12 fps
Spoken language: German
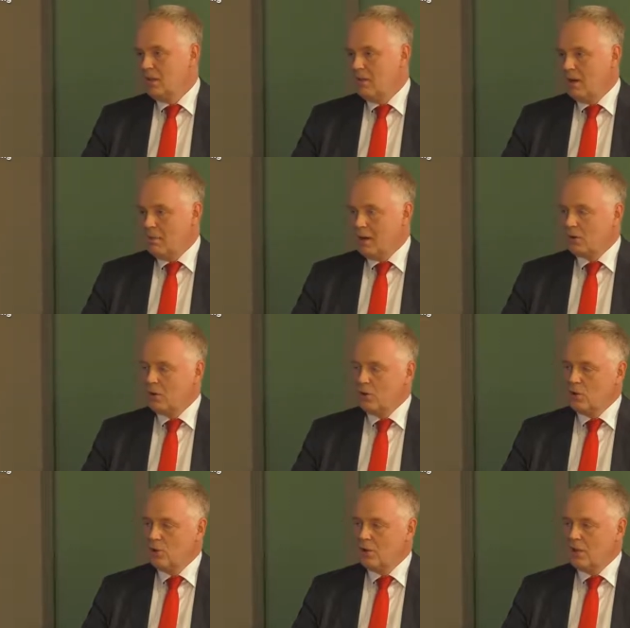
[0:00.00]
äh, haben aktuell
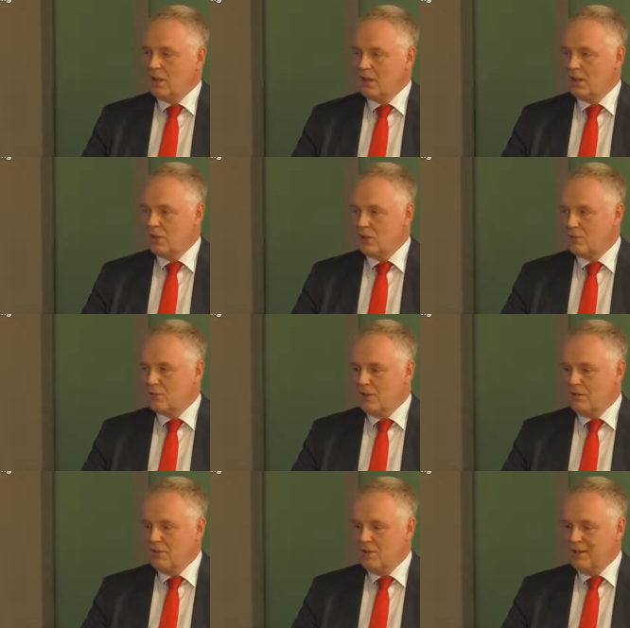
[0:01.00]
noch 108
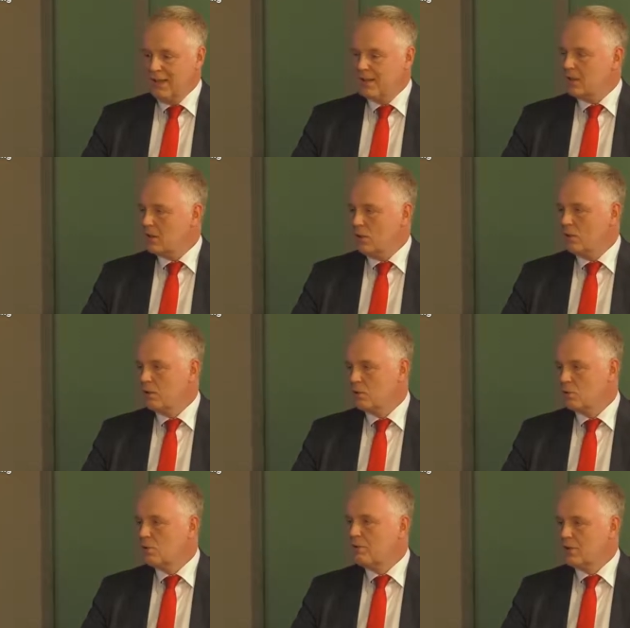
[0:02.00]
Geschäftsstellen. Wir werden das auch in
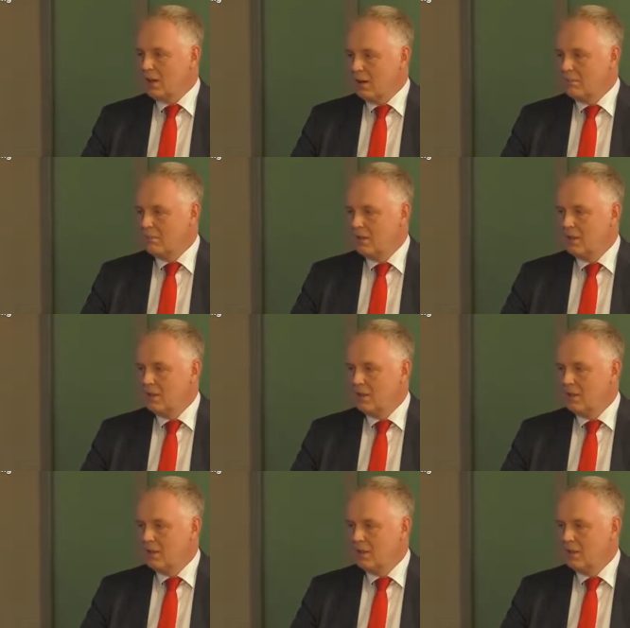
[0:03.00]
Zukunft haben.